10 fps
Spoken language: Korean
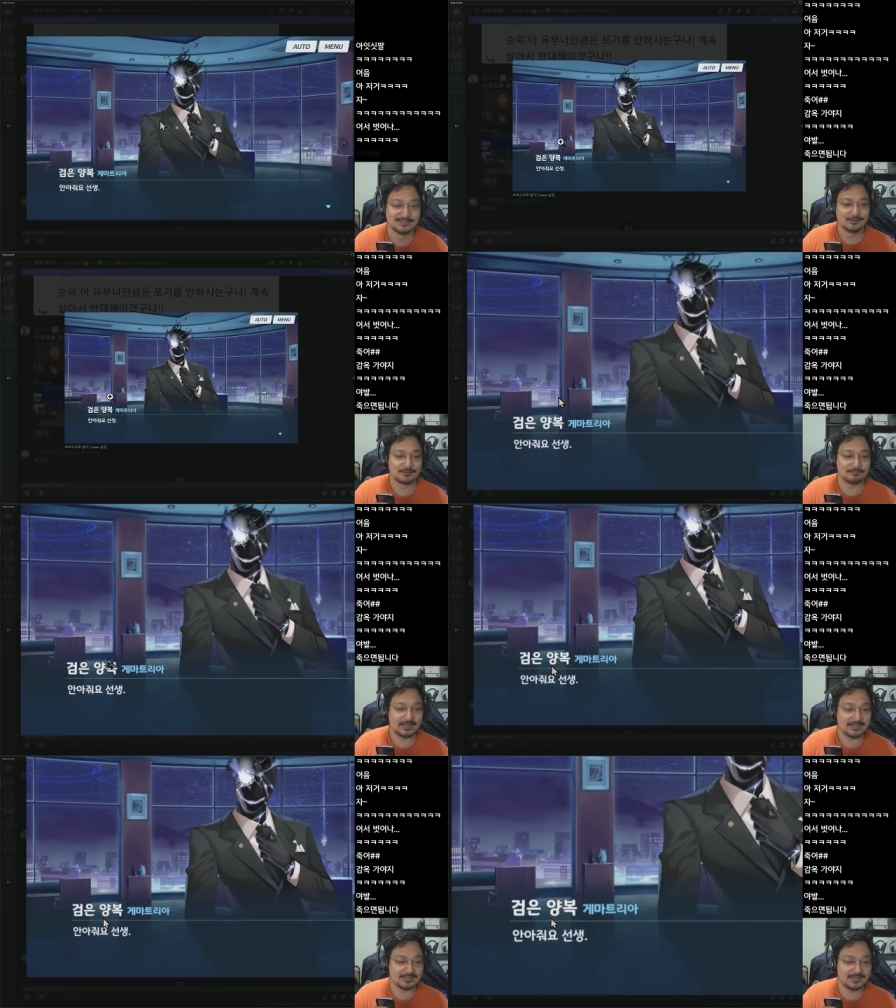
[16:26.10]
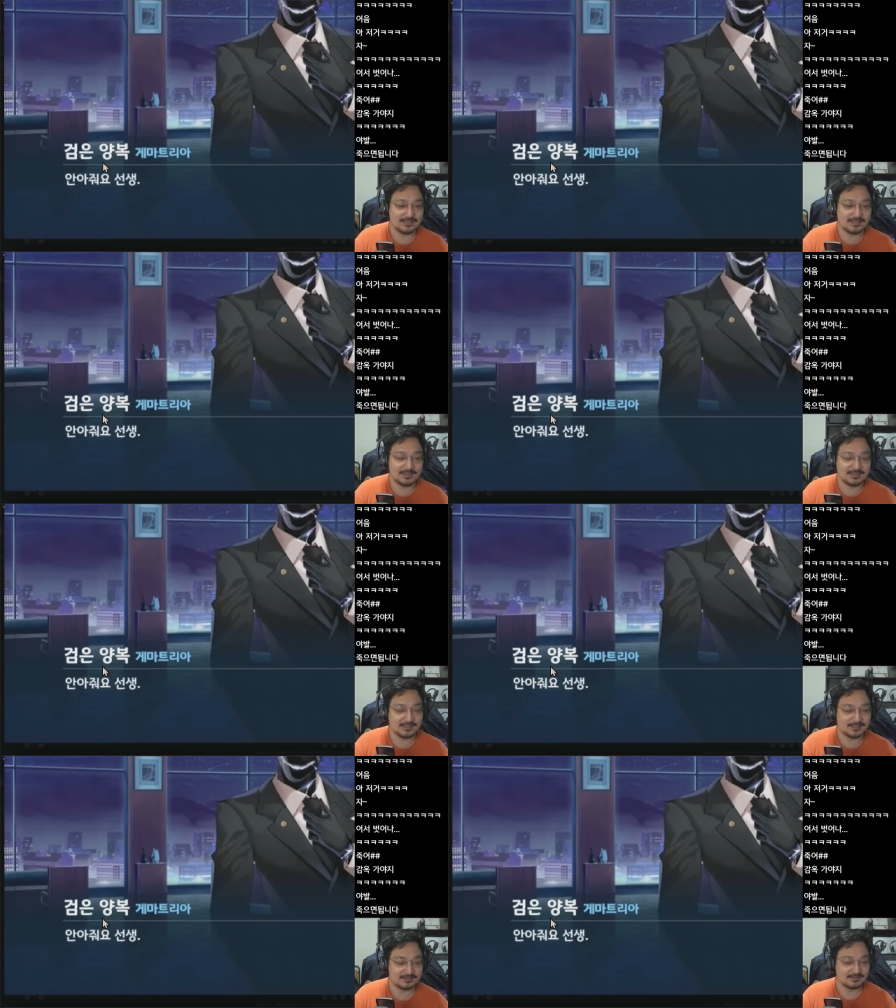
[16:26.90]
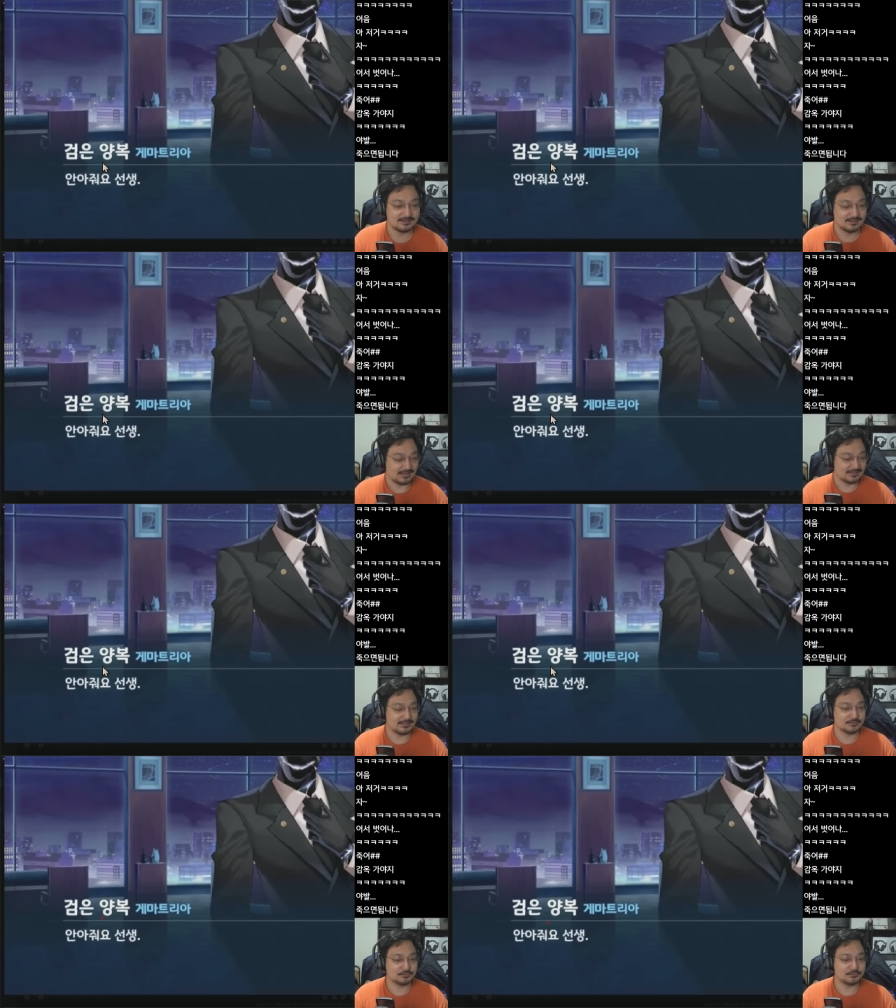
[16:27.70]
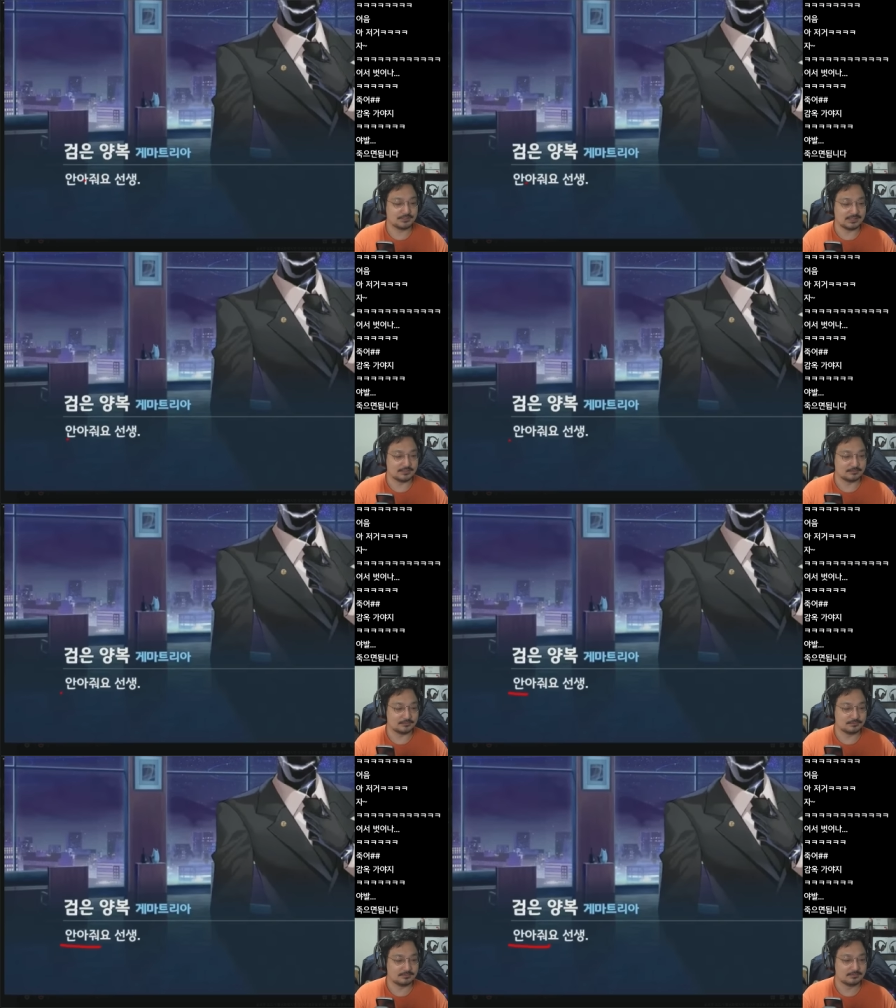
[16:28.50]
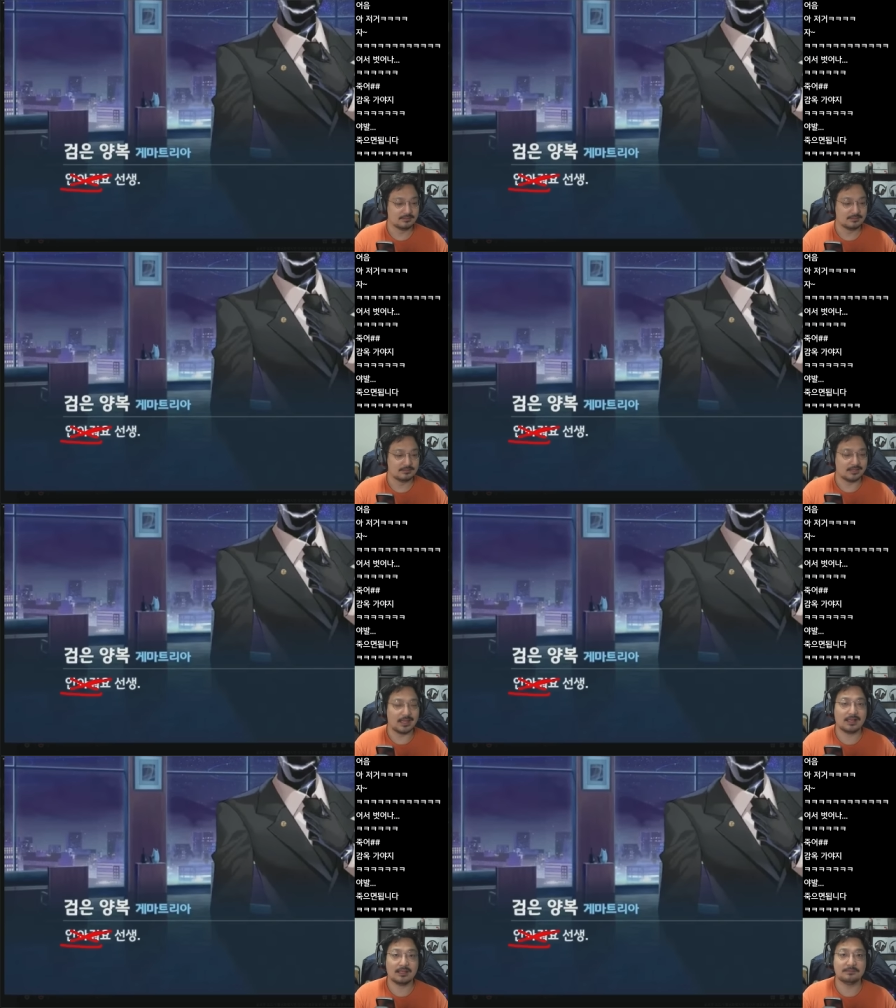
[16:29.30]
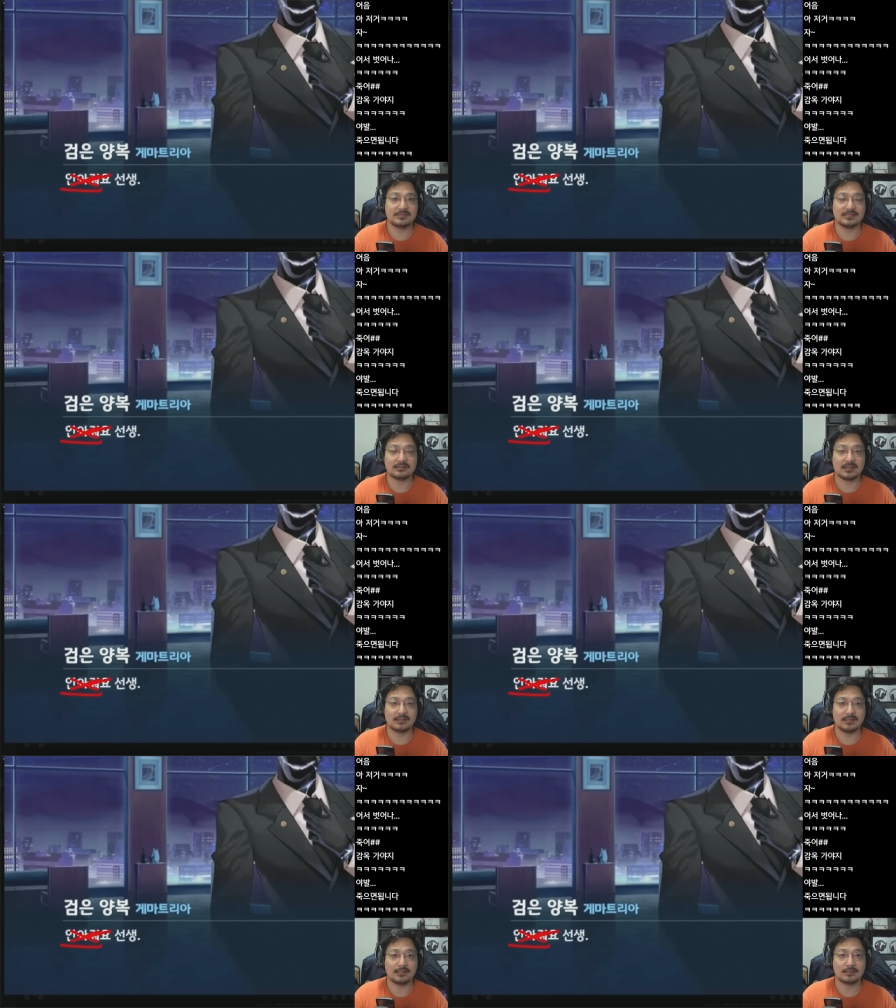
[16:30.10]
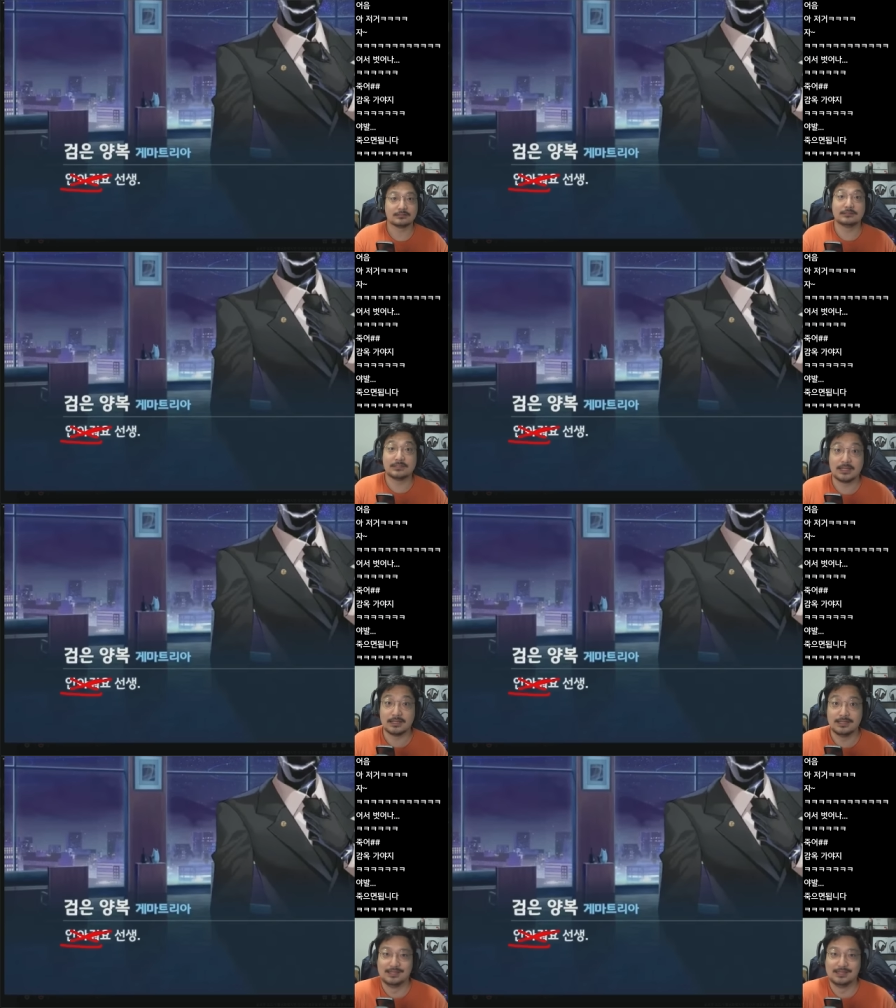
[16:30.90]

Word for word: 그럼 만약에 이게 안아줘요가 아니고 내가 임신했다네, 선생.